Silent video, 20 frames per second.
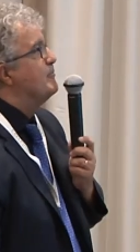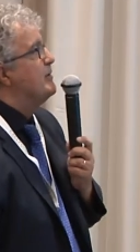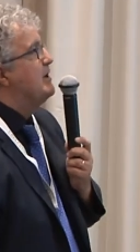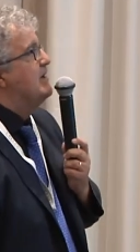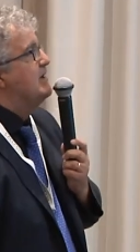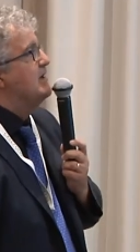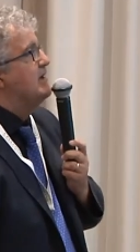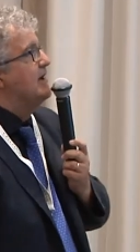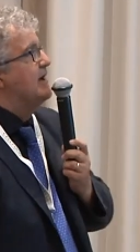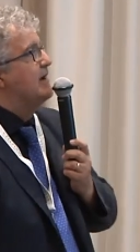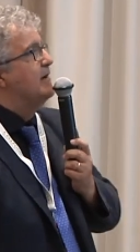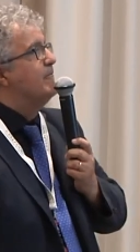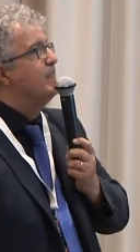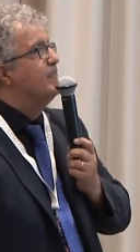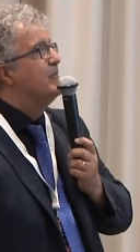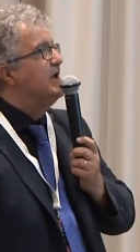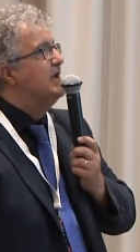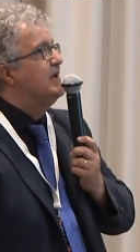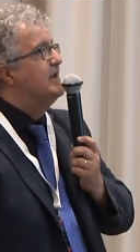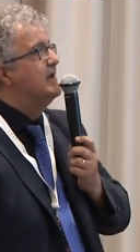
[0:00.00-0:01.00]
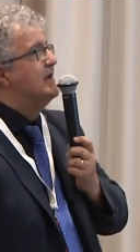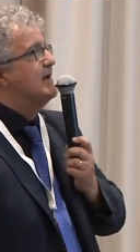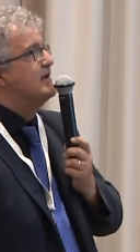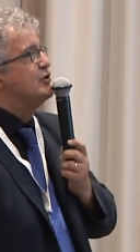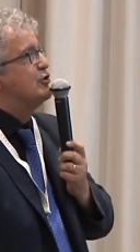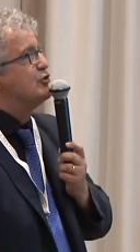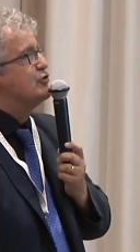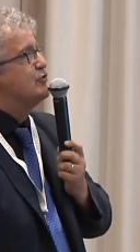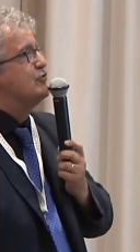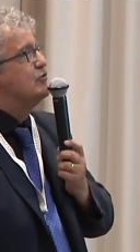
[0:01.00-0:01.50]
mille, mille
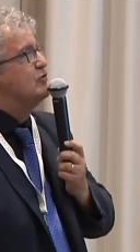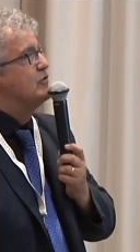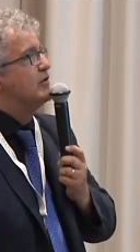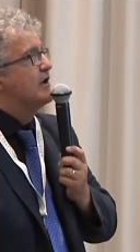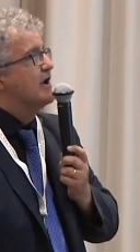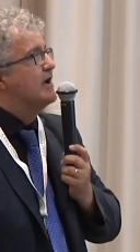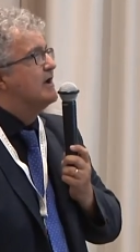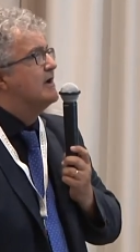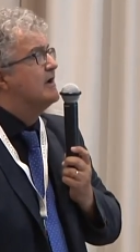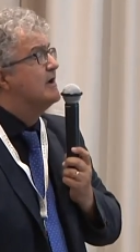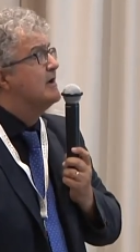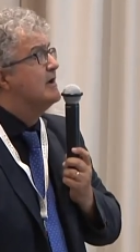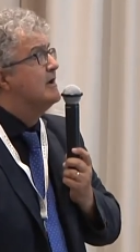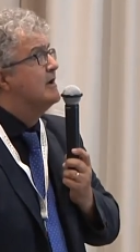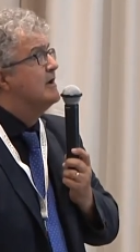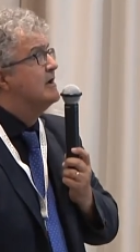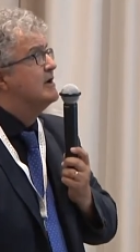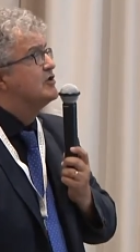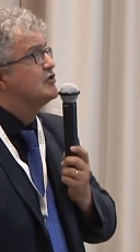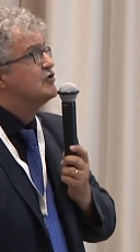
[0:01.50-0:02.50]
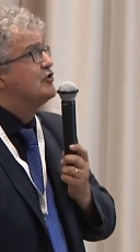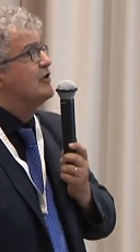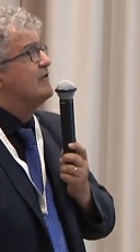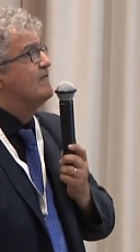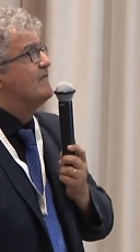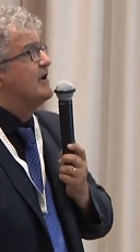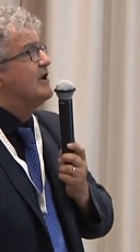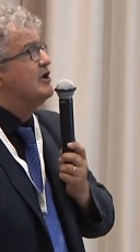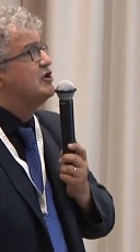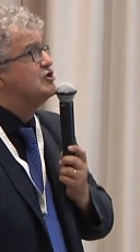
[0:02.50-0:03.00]
dottore. Sono
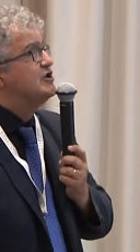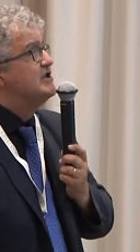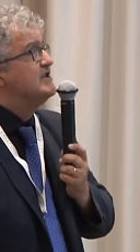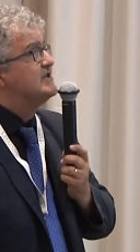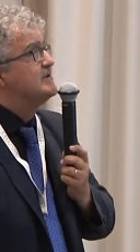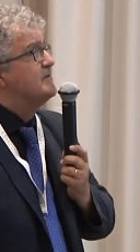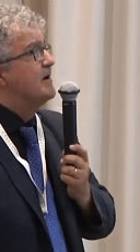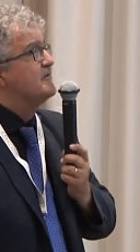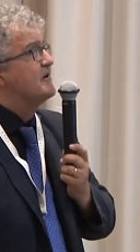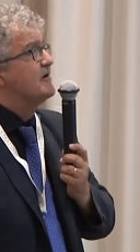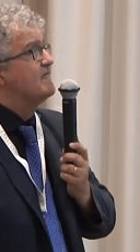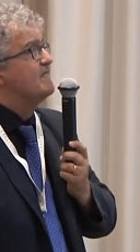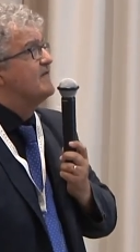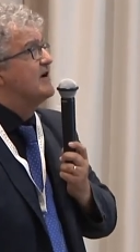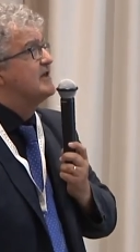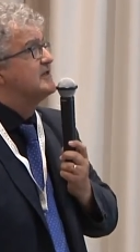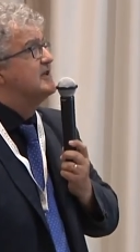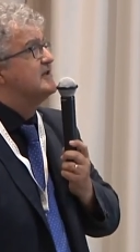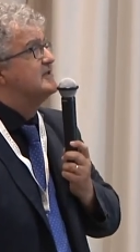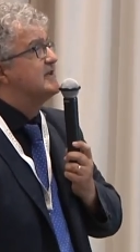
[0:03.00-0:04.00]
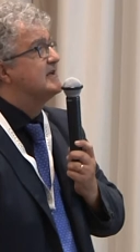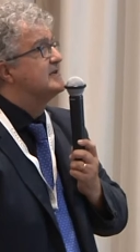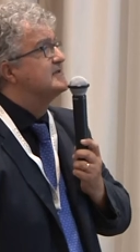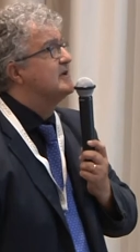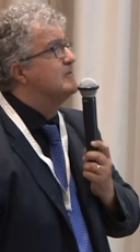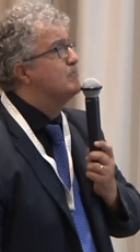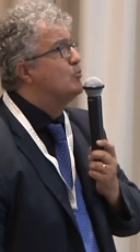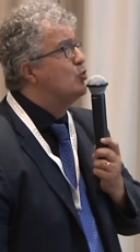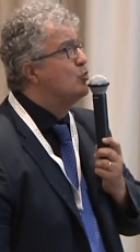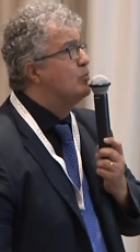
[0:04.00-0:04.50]
felicissima di aver fatto il test
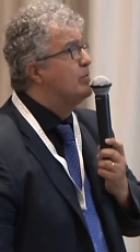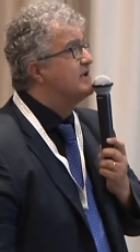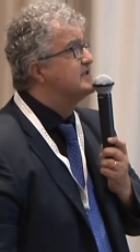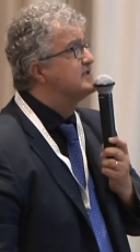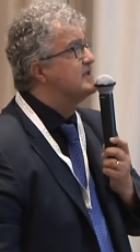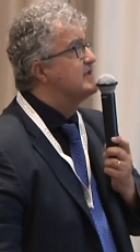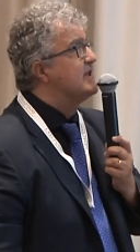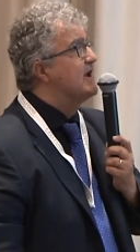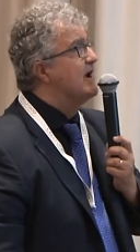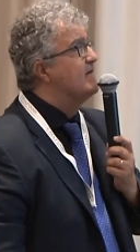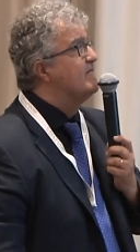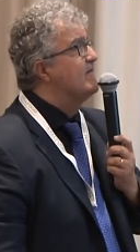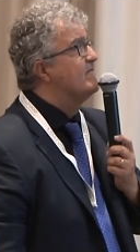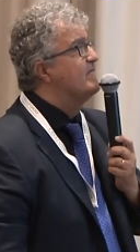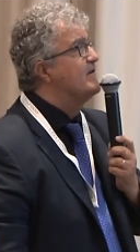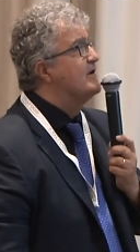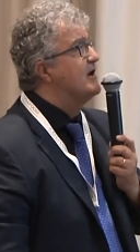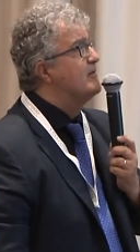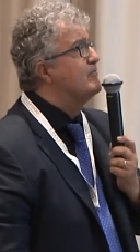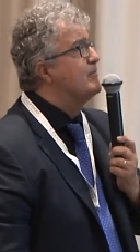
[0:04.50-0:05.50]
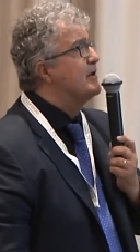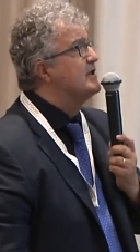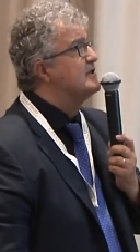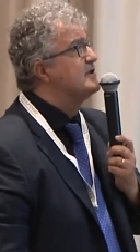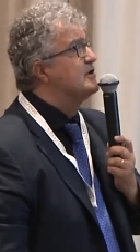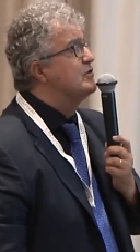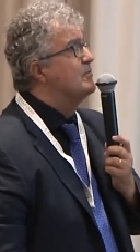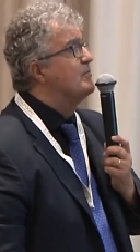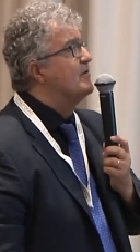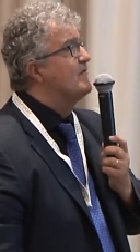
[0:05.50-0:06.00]
al Bulbest Drive e
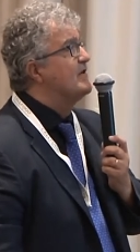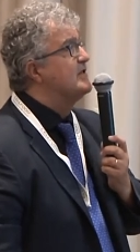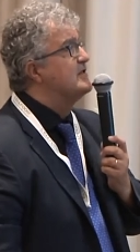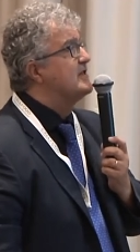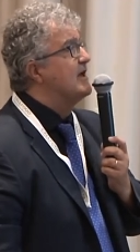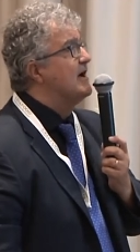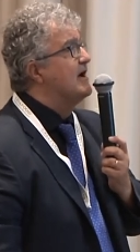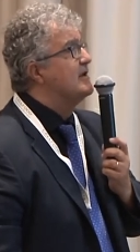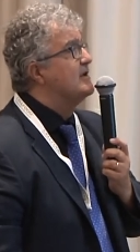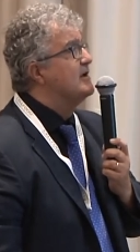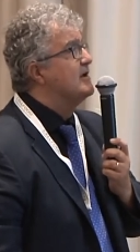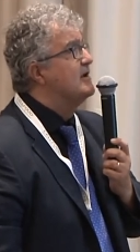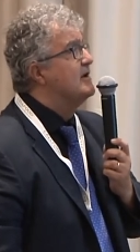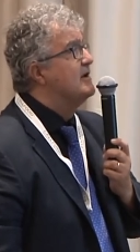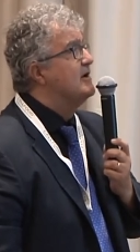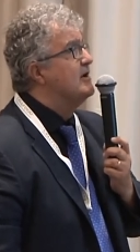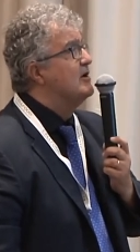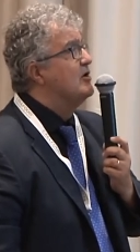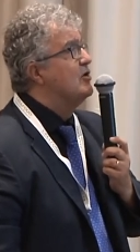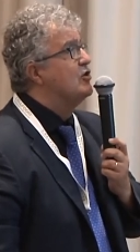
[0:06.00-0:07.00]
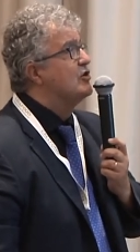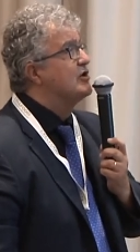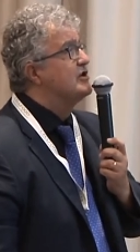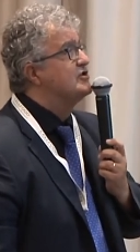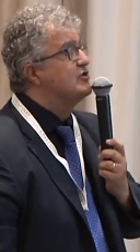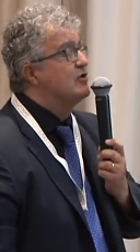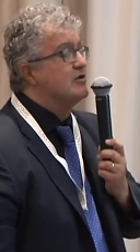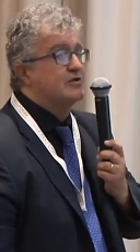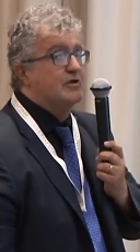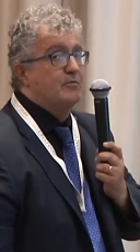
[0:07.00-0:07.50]
finalmente dopo vent'anni ho
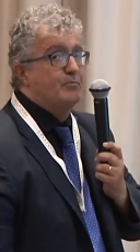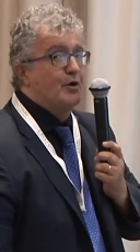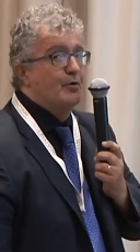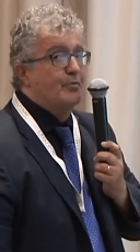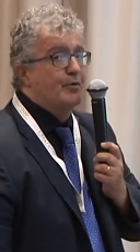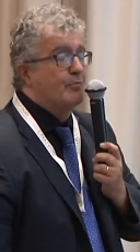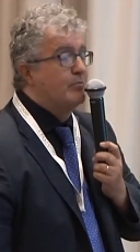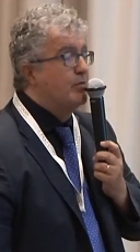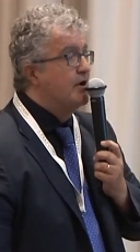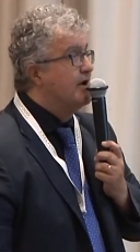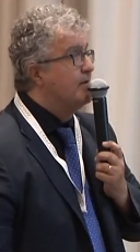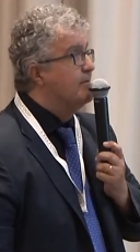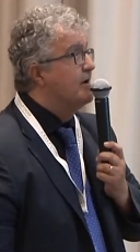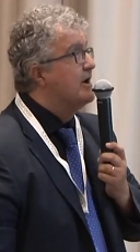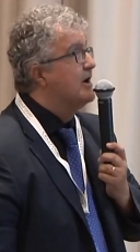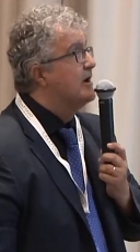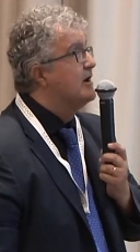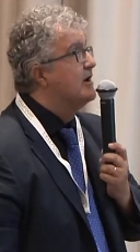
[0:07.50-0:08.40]
risolto il mio problema.